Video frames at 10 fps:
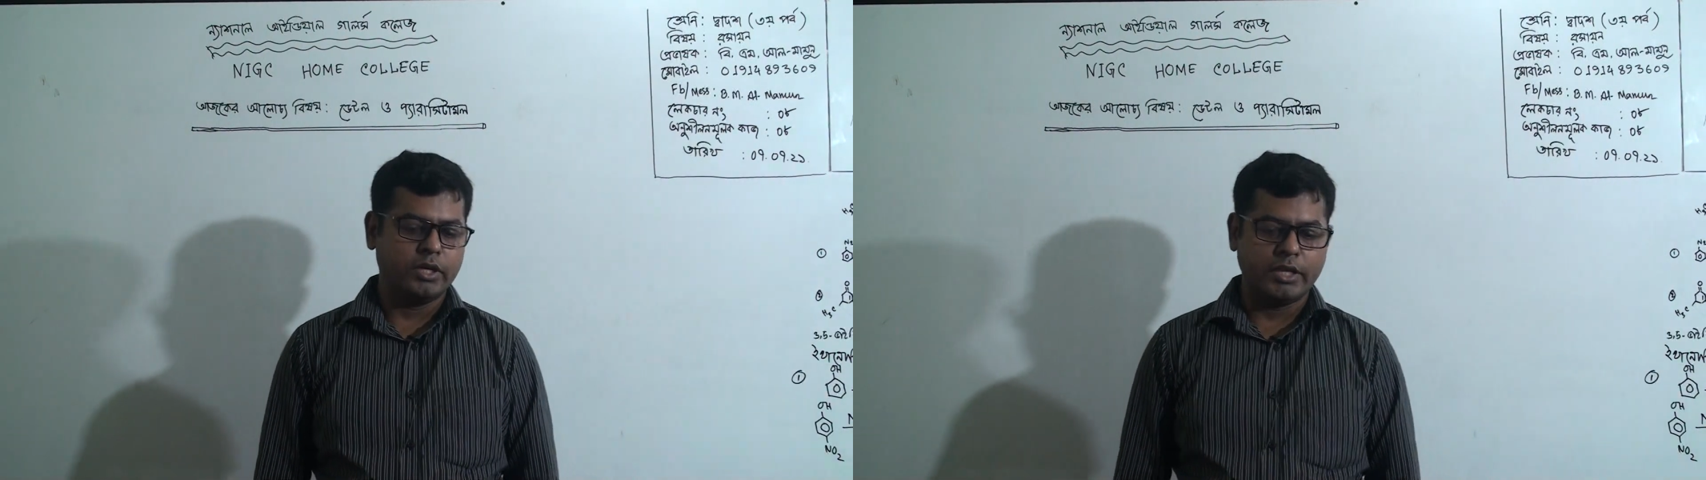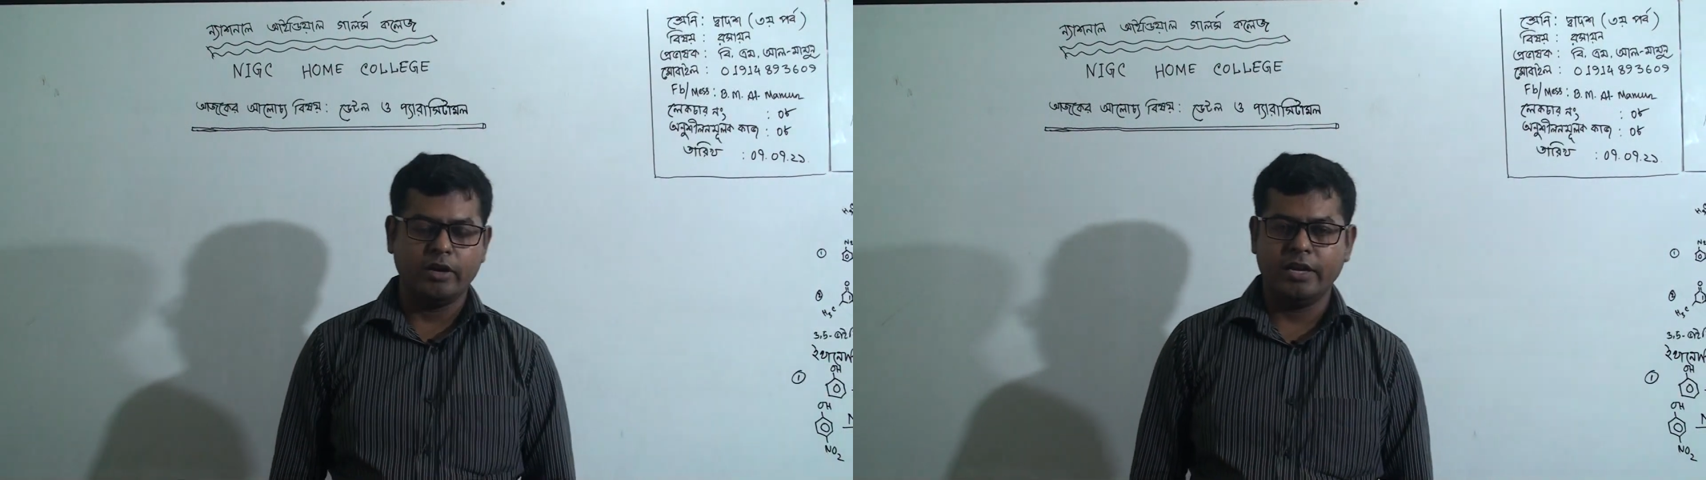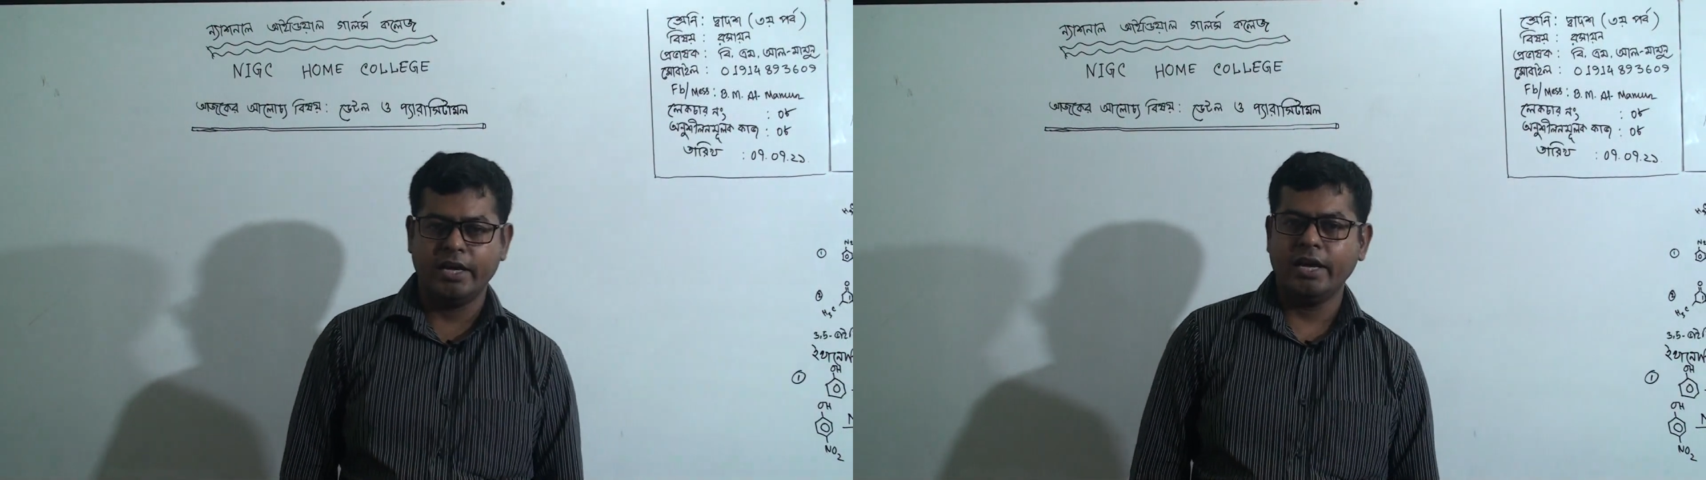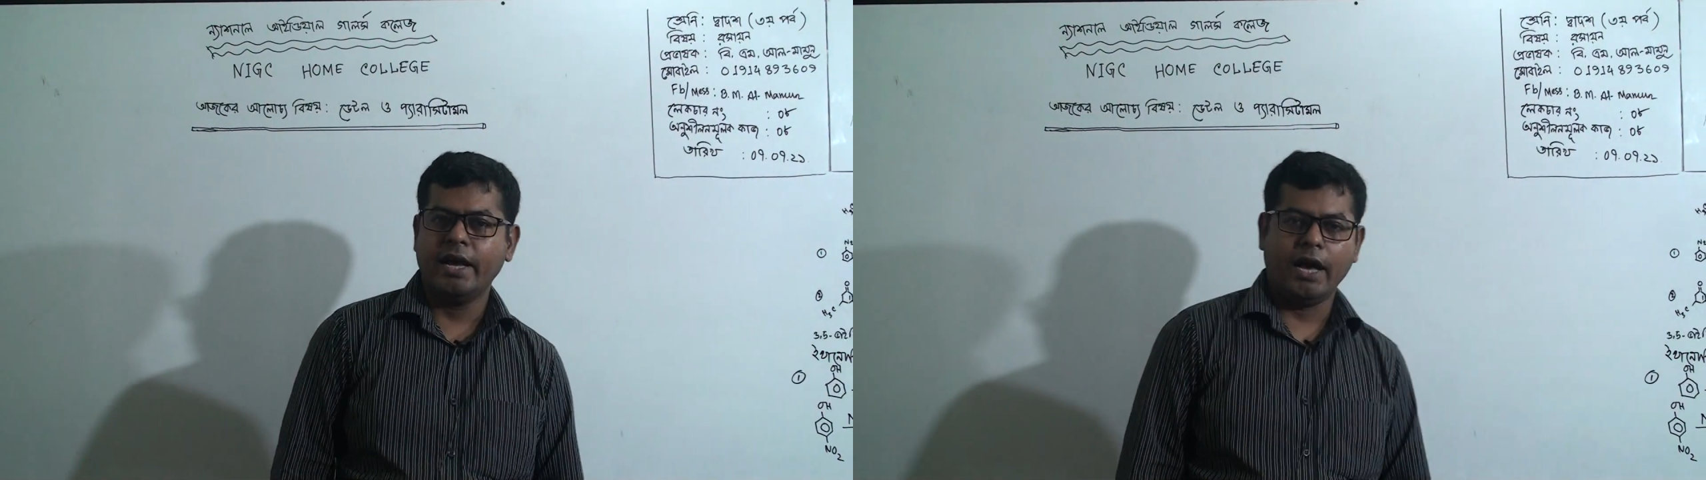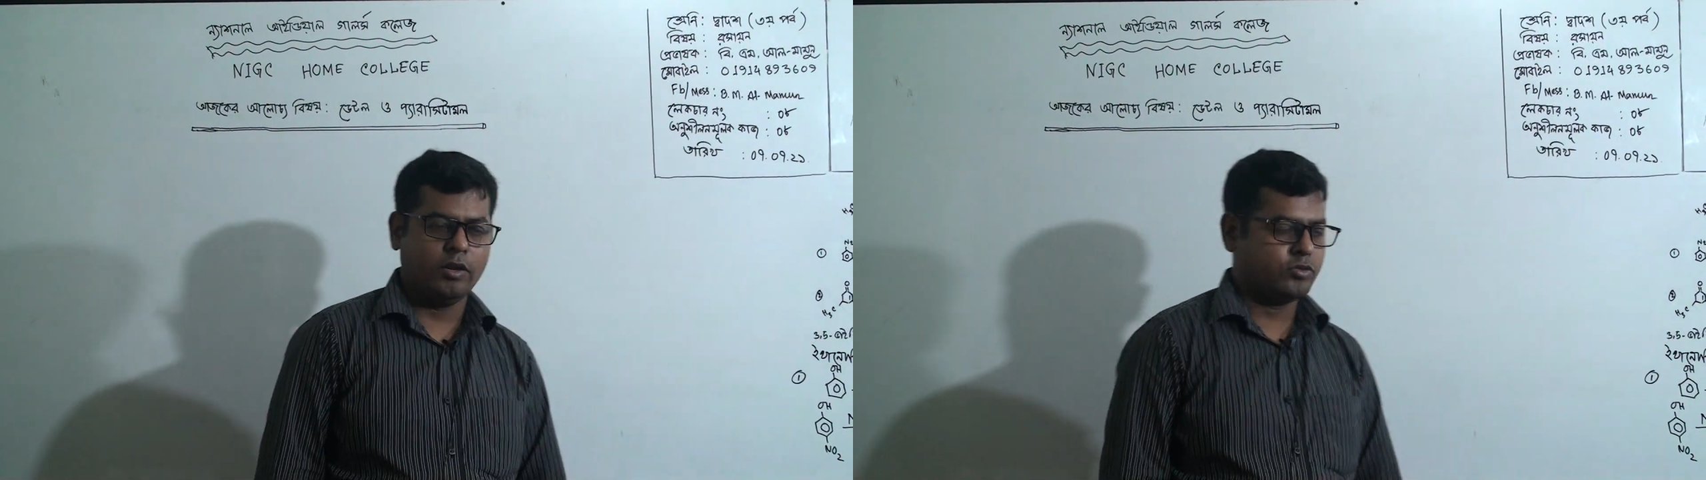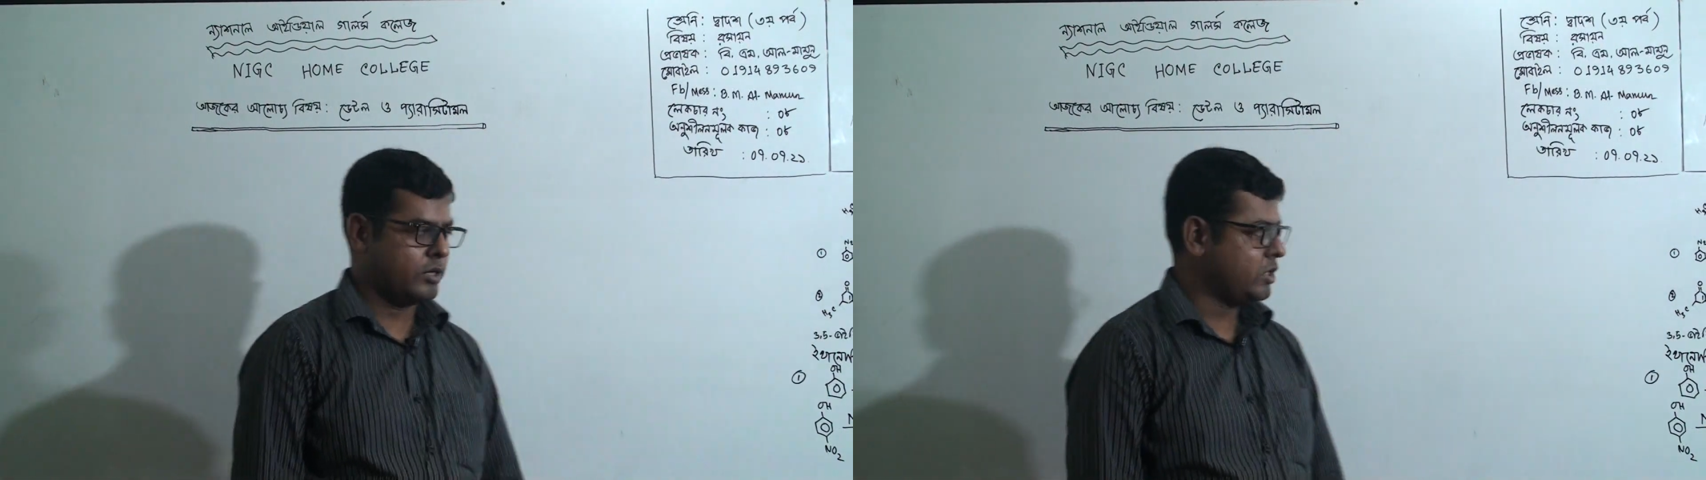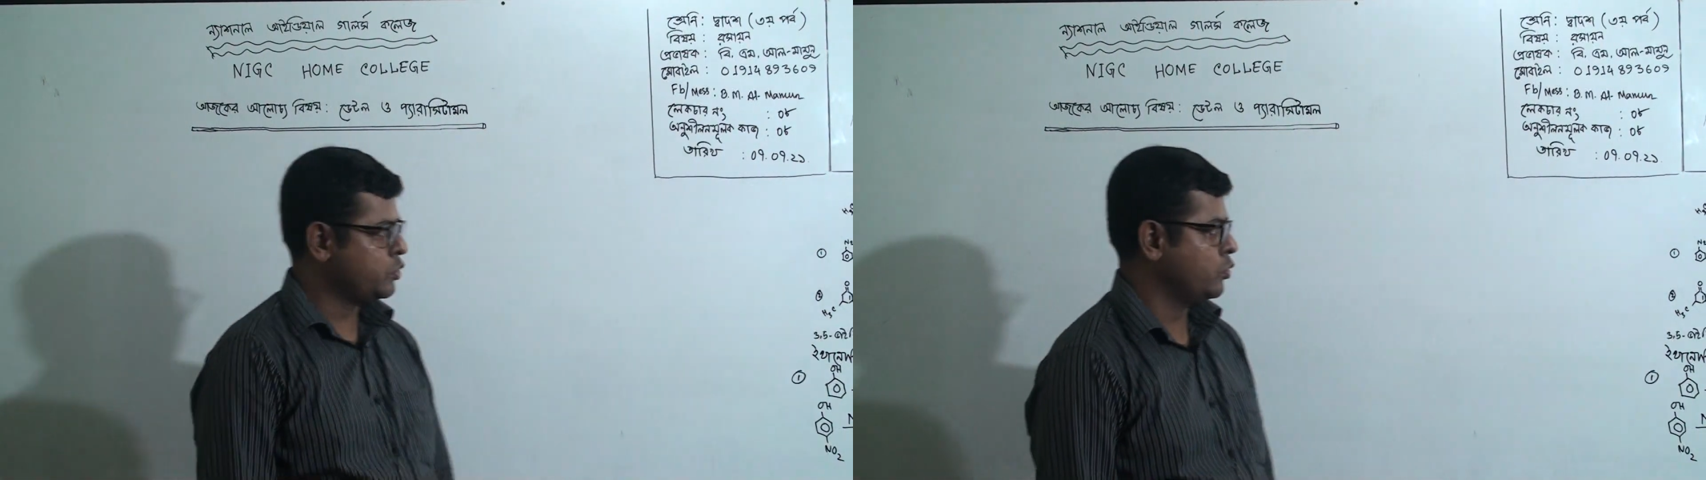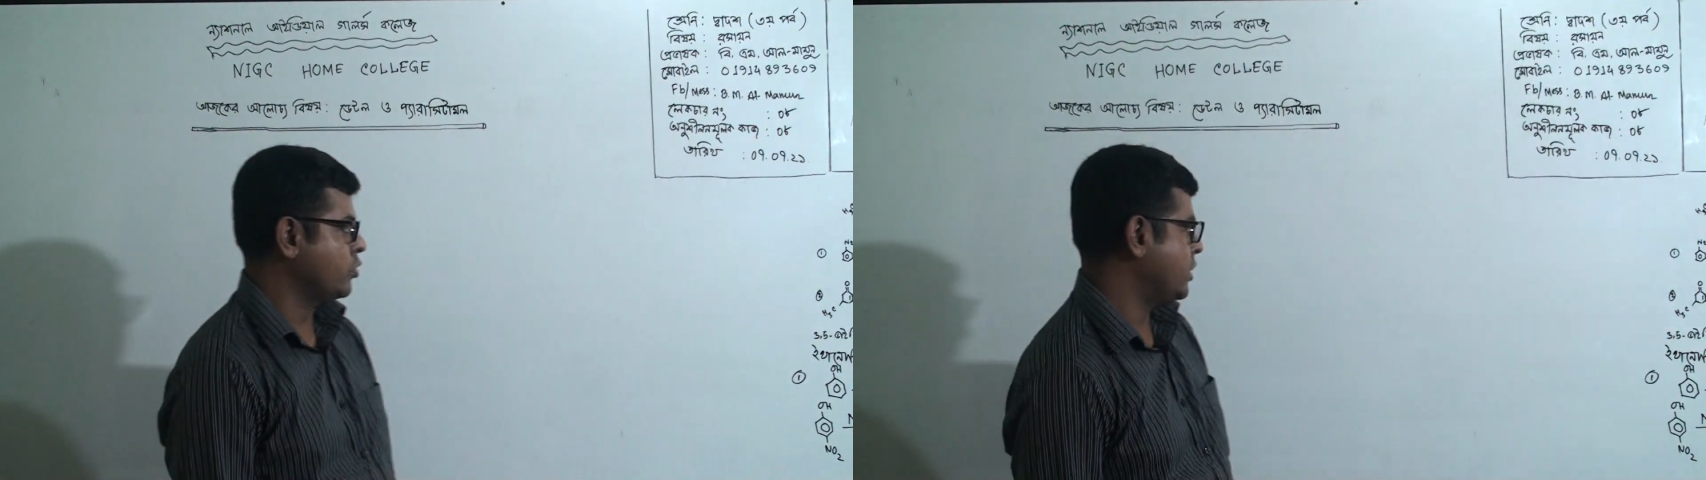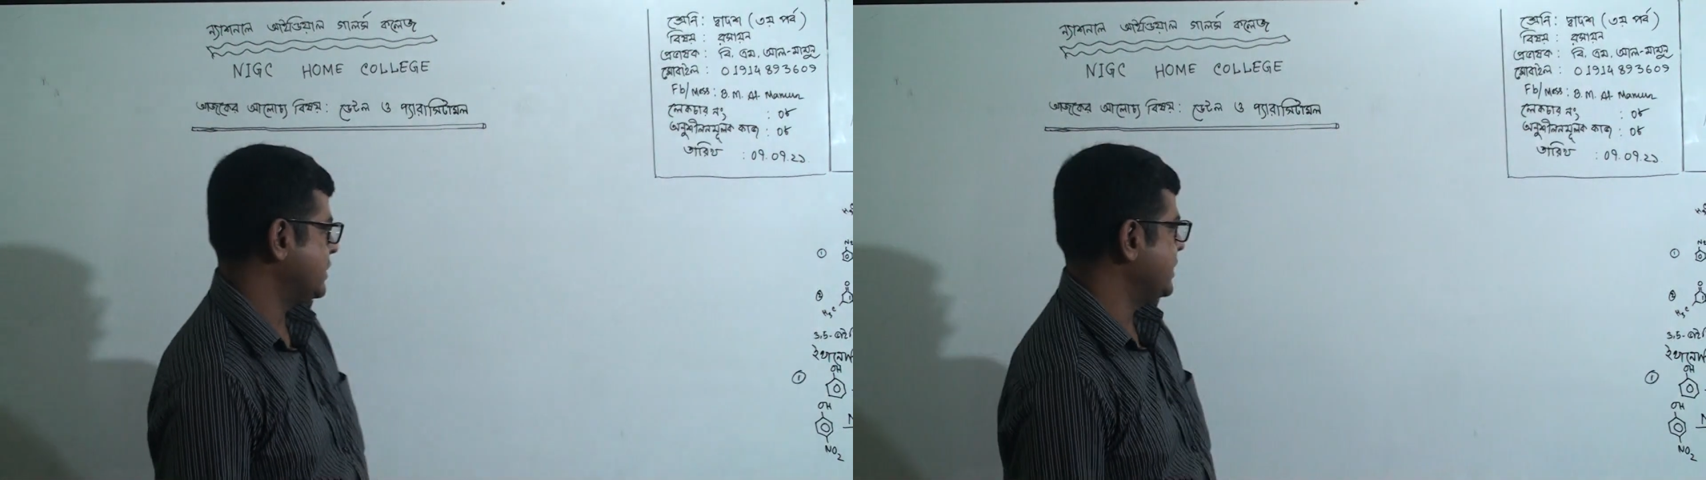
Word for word: তাহলে আলোচনা শুরু করা